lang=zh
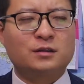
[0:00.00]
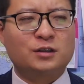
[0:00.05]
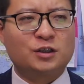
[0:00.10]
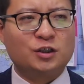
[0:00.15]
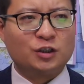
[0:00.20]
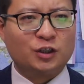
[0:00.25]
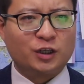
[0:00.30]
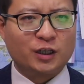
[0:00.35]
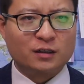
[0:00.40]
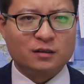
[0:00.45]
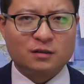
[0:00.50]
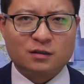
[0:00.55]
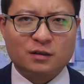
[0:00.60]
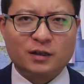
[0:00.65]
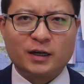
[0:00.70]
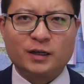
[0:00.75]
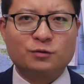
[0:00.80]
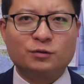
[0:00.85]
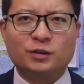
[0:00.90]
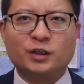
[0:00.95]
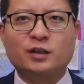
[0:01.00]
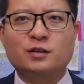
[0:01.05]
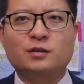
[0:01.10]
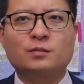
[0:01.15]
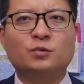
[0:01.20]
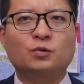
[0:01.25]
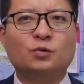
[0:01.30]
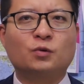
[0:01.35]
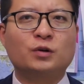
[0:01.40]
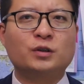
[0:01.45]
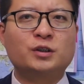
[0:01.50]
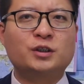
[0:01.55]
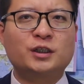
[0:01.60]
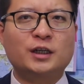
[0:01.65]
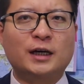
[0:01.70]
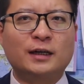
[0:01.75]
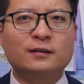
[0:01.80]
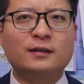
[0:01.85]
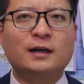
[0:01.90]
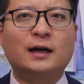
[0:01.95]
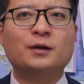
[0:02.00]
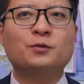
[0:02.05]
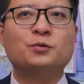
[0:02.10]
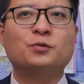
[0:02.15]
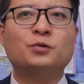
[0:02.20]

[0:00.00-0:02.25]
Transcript: 几天之内就跌这么多，相当